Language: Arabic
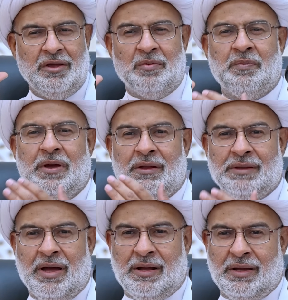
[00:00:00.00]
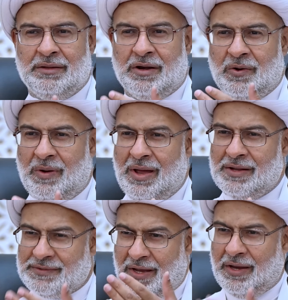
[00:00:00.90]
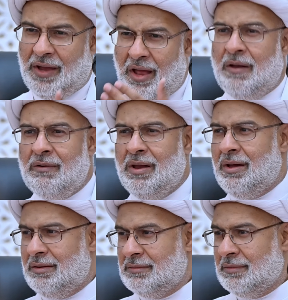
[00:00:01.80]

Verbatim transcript: يبي يتأكد الرواية صحيحة لو لا